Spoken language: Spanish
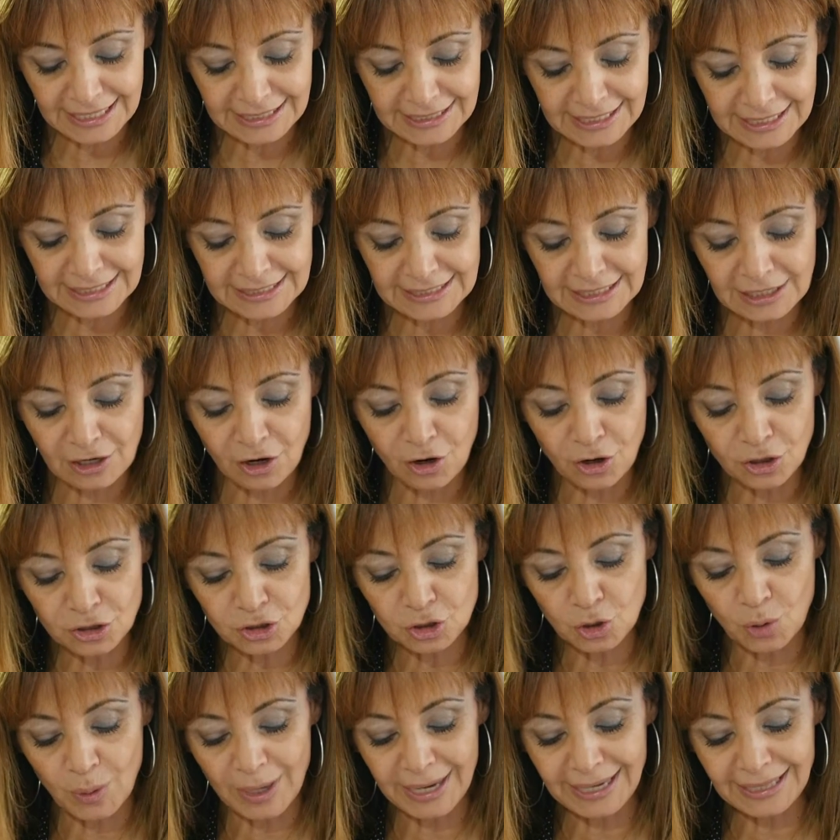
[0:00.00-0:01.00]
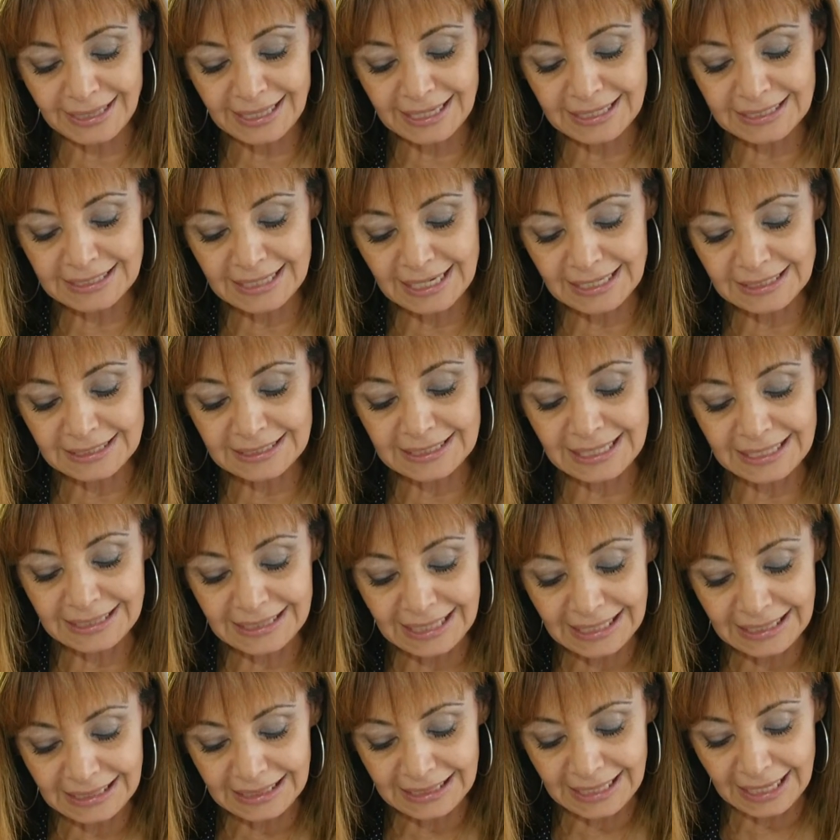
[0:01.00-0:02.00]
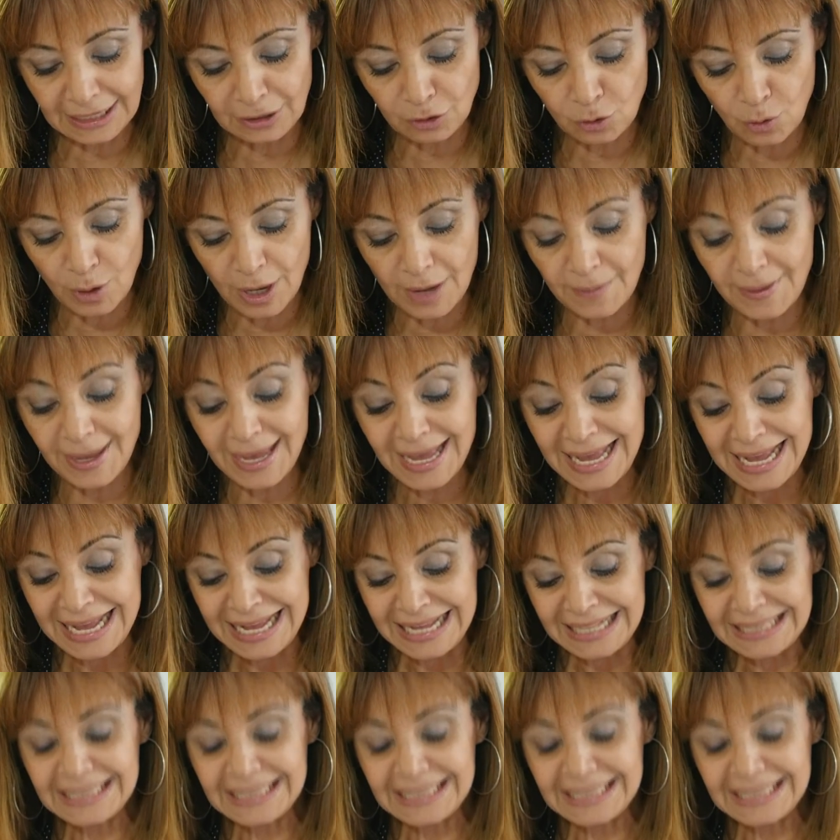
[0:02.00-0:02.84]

es el 358 4679